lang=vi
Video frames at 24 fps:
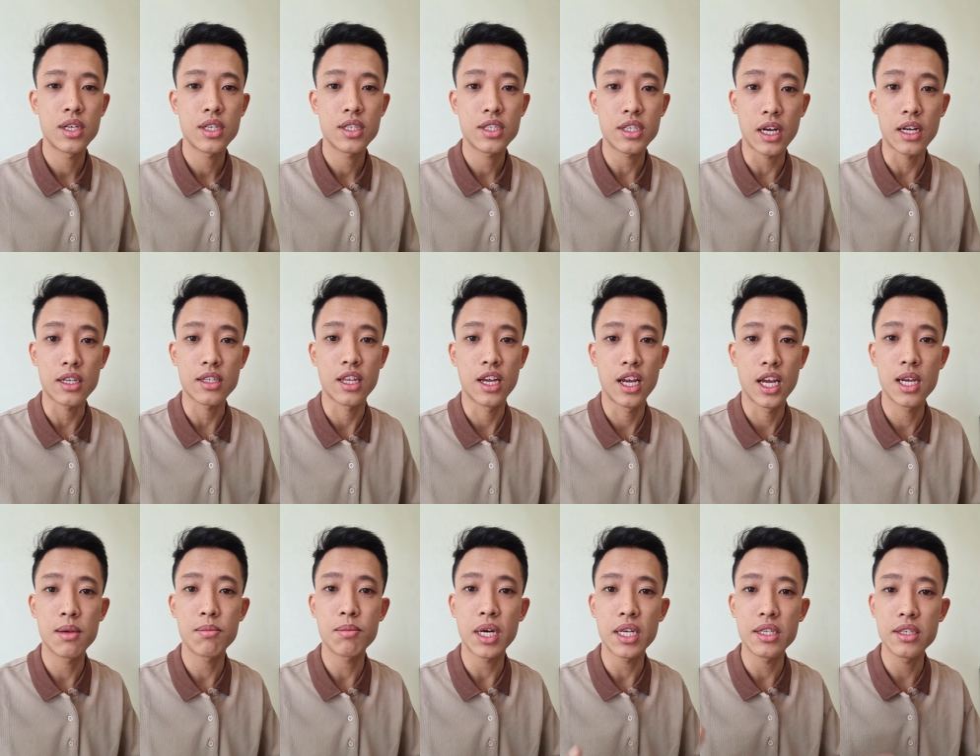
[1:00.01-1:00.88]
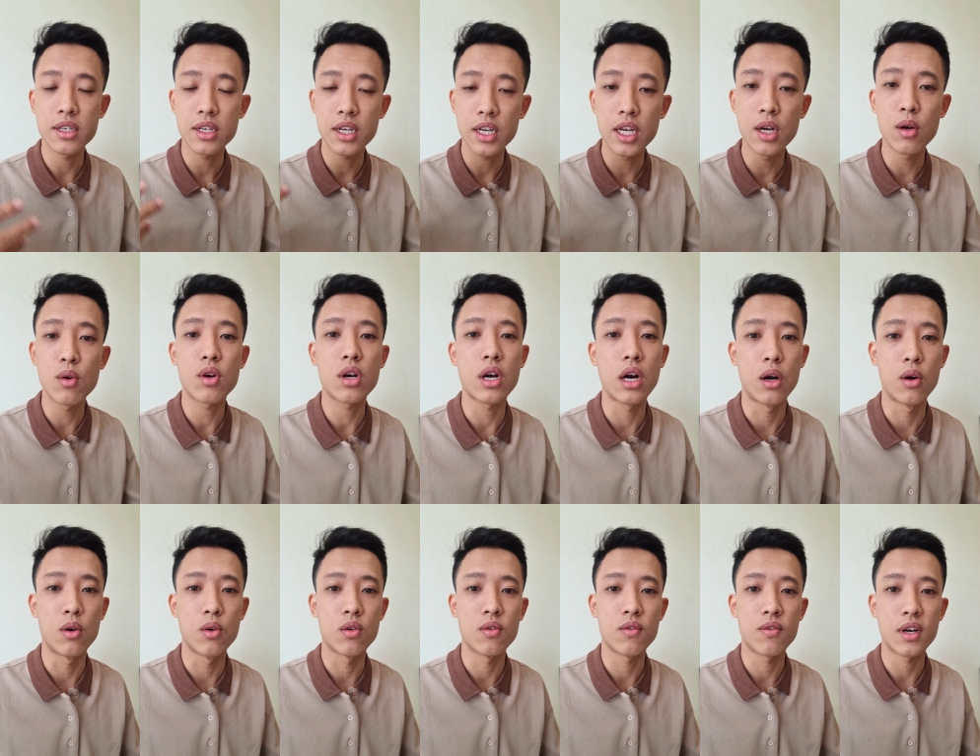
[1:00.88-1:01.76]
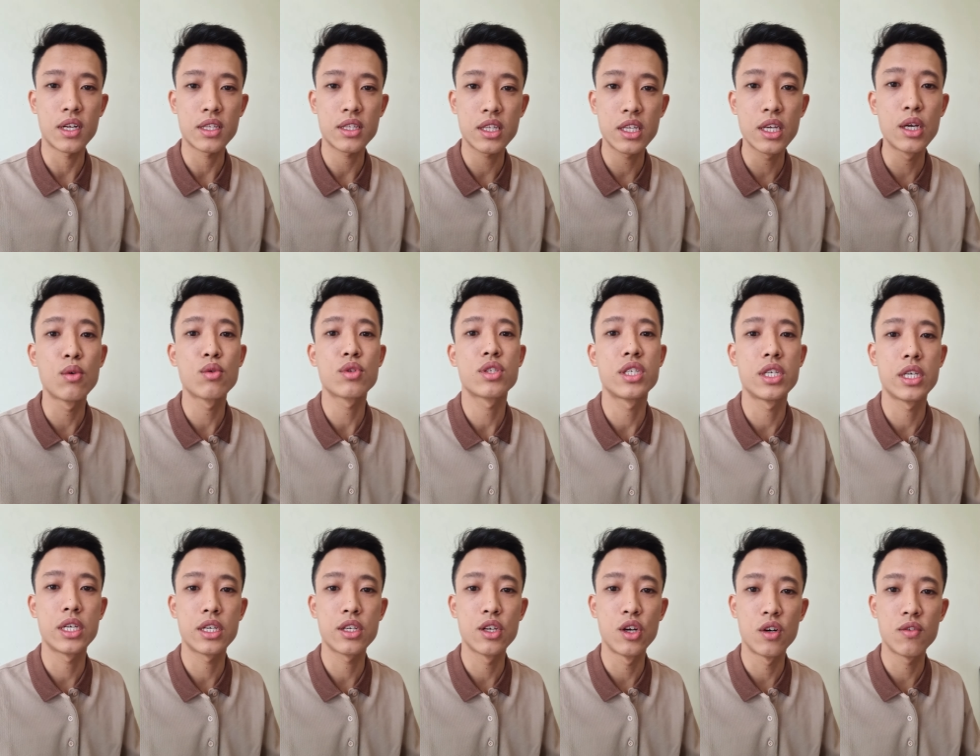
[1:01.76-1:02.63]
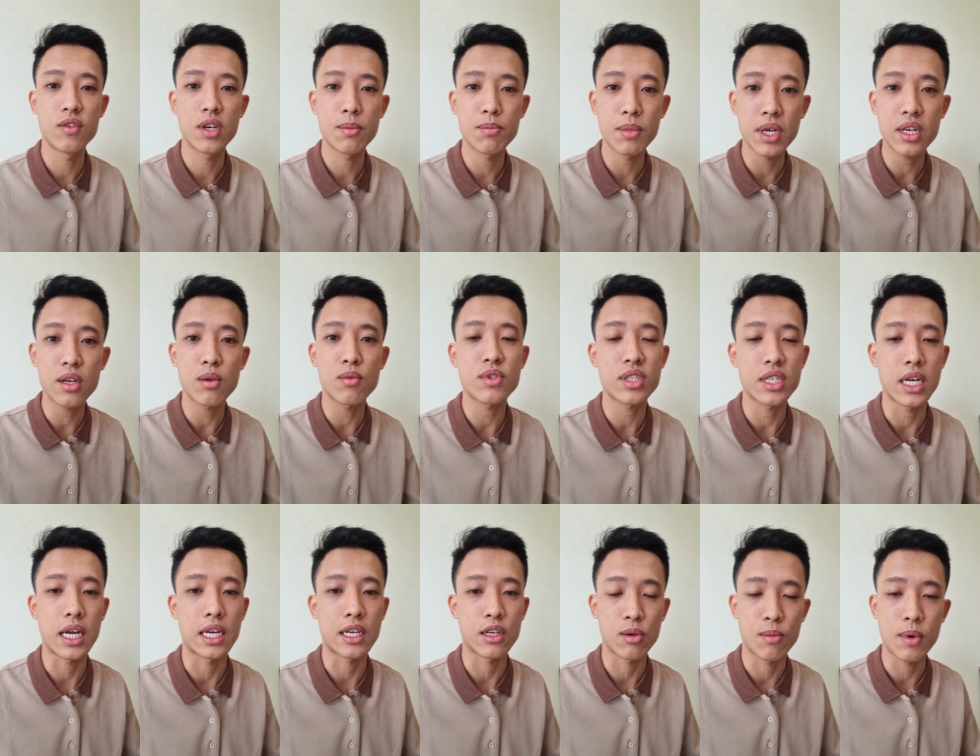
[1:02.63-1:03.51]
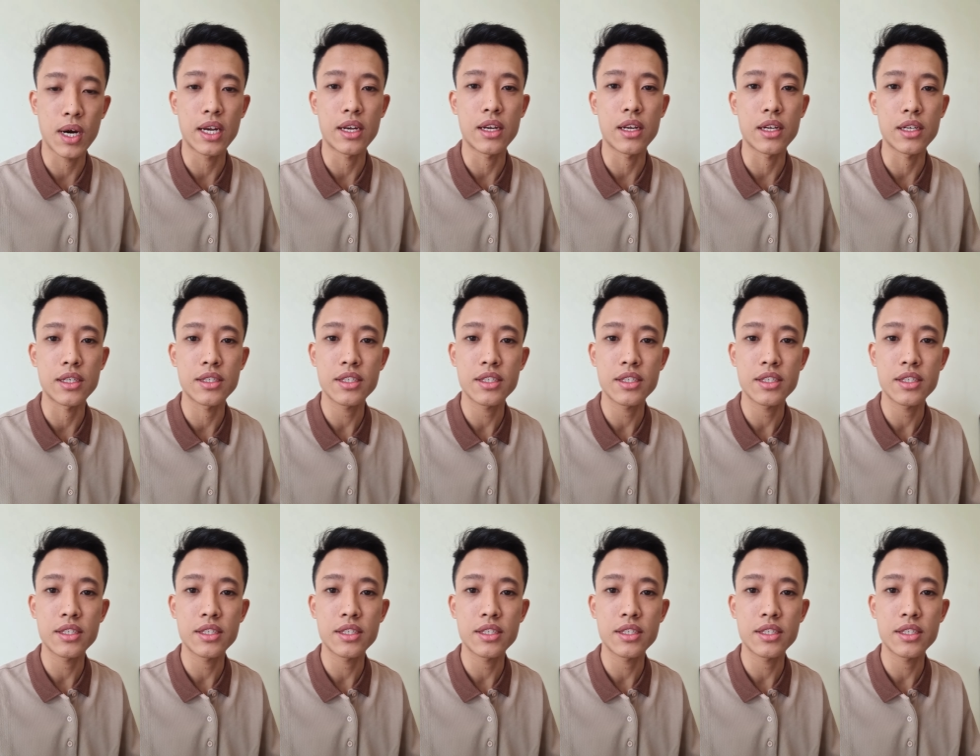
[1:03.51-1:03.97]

Chẳng thế mà những yêu cầu và tiêu chí đối với bất động sản của bạn ấy